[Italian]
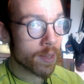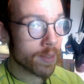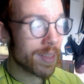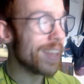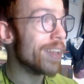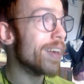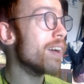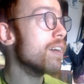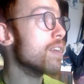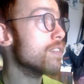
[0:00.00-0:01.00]

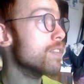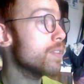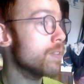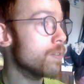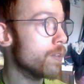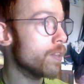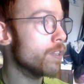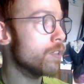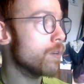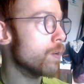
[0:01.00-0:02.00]
della recensione del
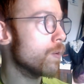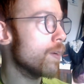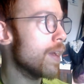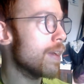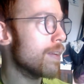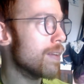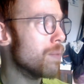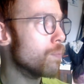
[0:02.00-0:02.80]
gioco Harry